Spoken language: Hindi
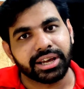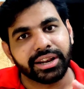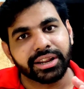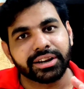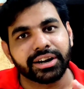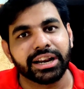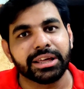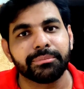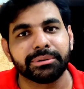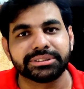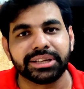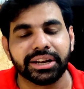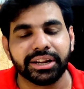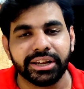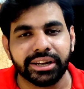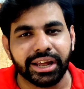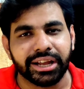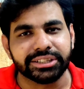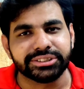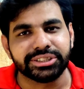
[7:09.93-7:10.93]
सारे खड़े
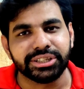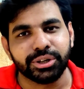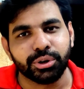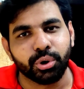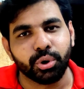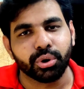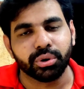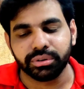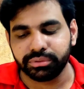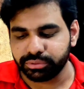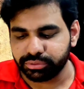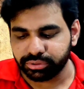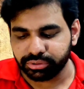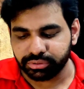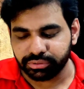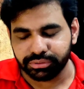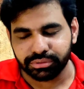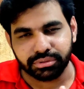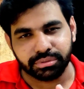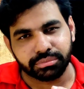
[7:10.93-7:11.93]
मसाले इलायची लौंग
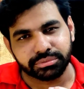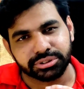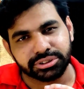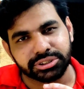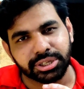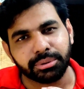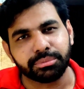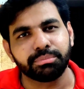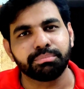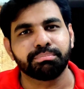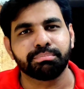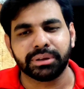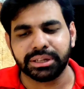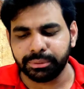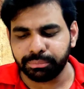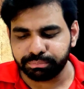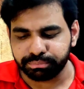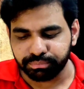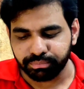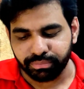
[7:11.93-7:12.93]
सब
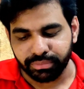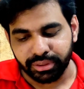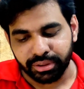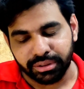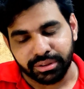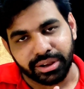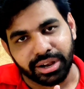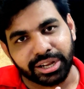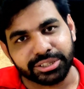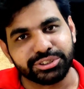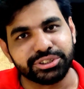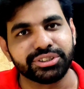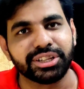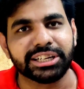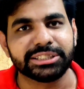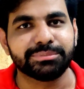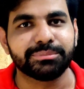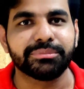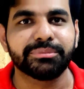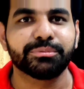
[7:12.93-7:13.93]
मतलब अच्छी
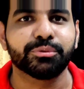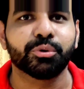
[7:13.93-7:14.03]
तरह से